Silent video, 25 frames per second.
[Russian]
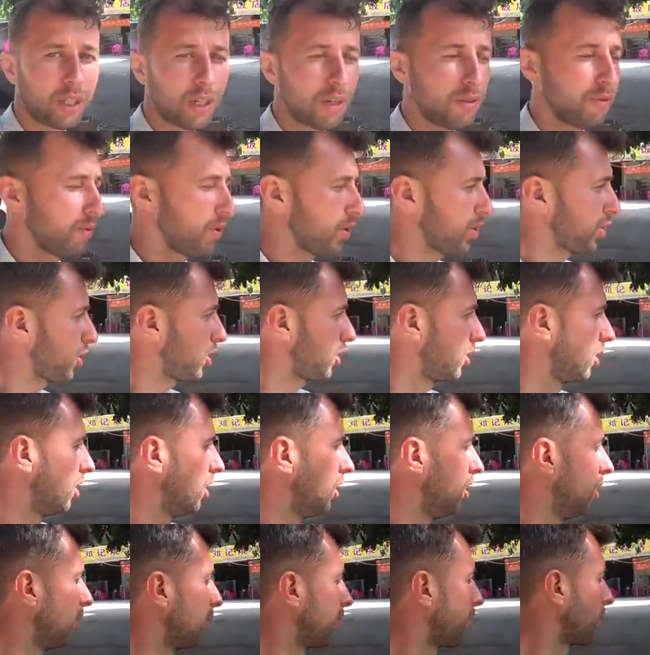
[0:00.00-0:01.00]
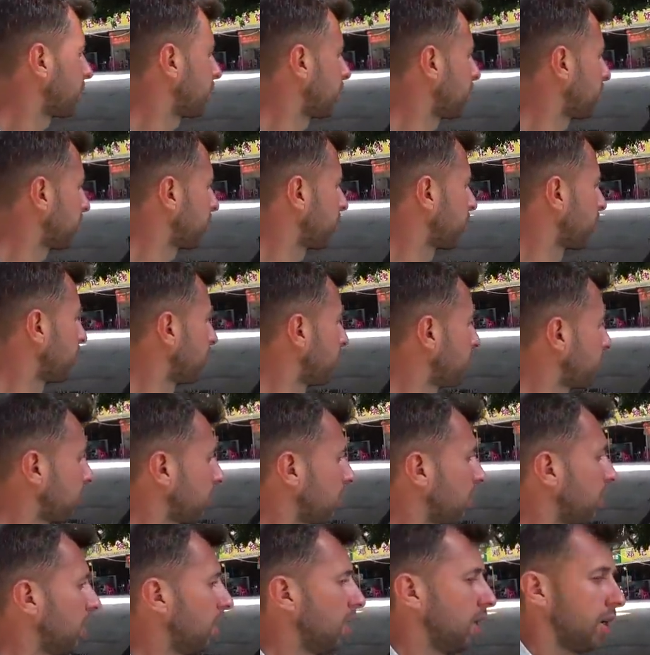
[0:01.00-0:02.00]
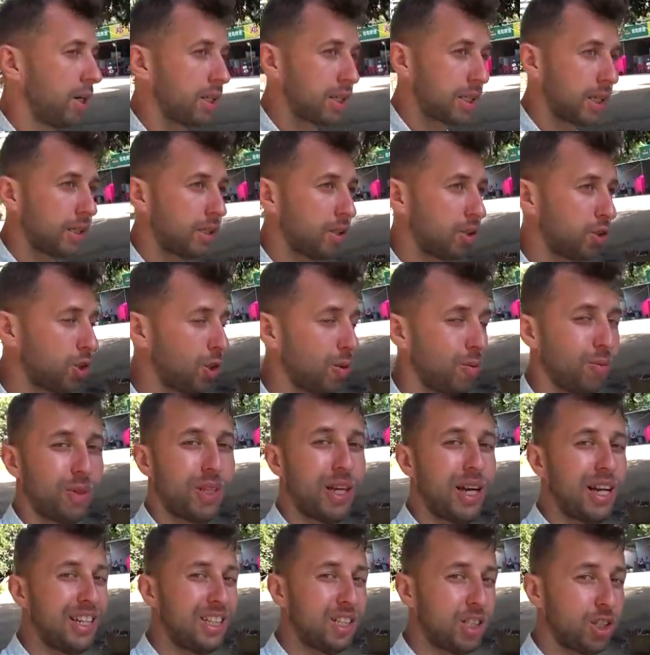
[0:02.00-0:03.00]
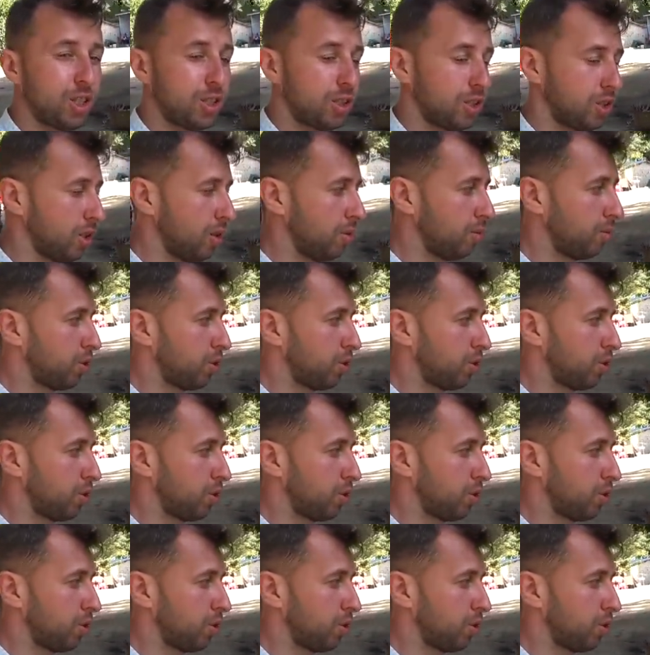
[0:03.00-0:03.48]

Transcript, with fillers: кафешек, продают фрукты. Кстати, чем дальше, тем